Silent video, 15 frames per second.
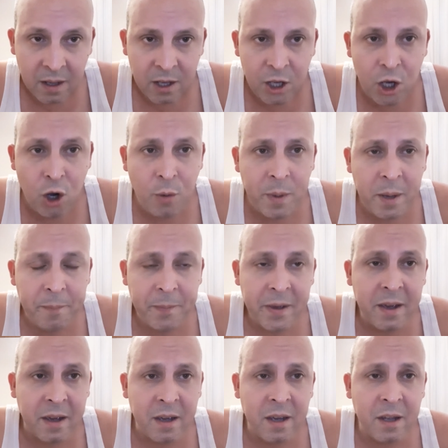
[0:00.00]
Eu me
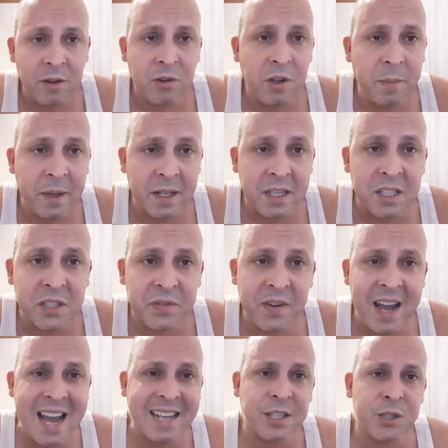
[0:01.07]
pinto e me
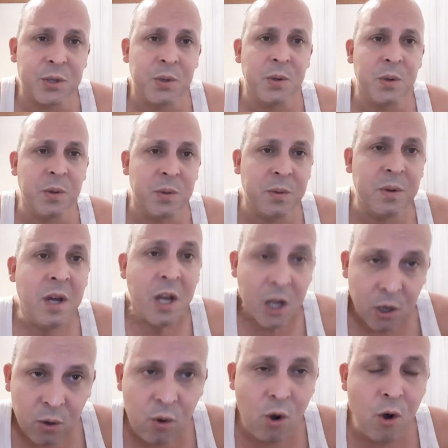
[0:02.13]
disfarço,
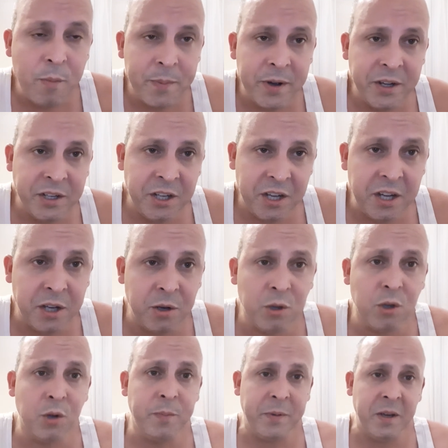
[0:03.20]
companheiro
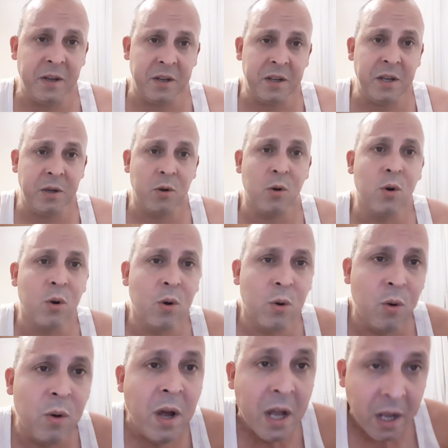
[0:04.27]
do
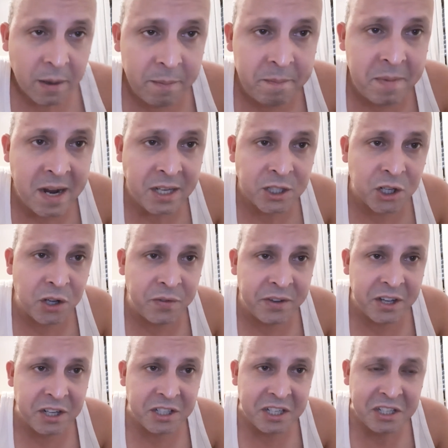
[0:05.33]
perigo, mas eu
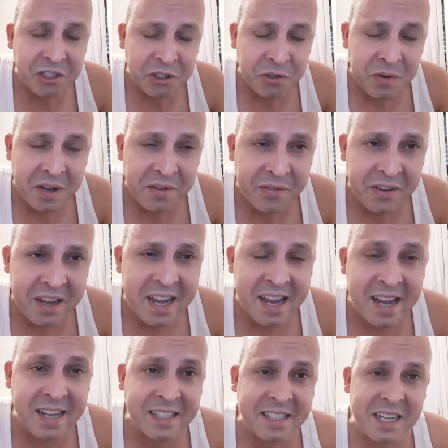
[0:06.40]
vejo em sua
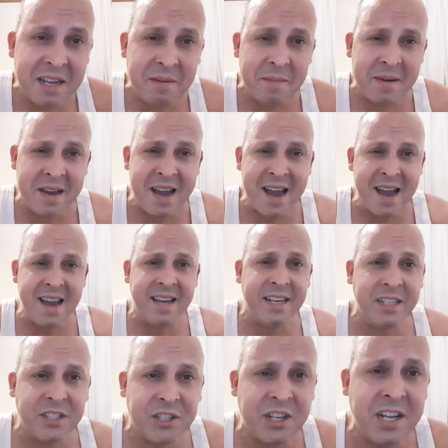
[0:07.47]
festa,
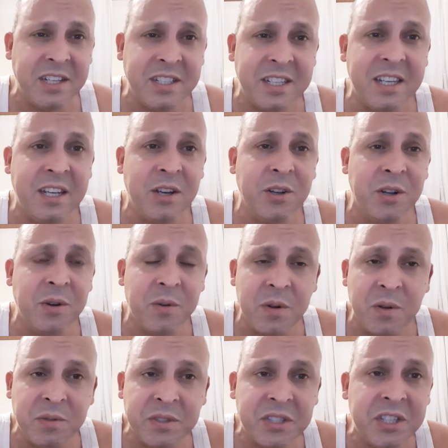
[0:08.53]
mas sozinho não
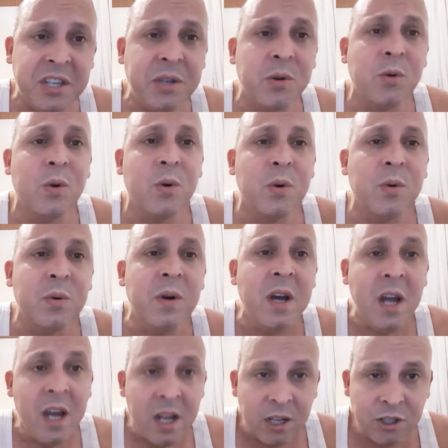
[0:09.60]
consigo.
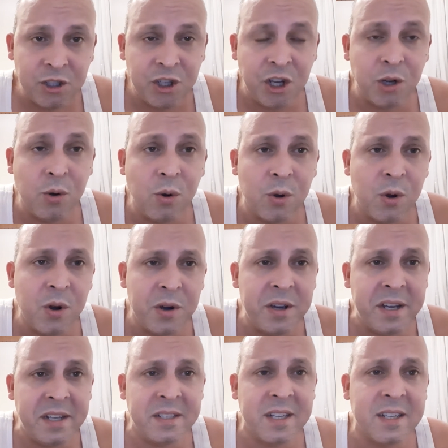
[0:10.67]
Digo
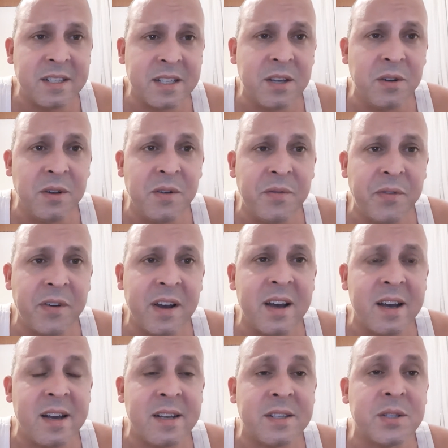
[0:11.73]
coisas que eu não
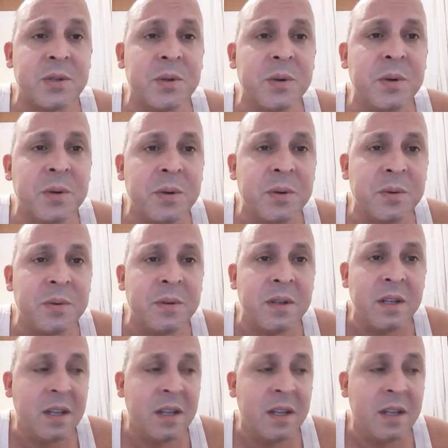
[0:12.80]
faço,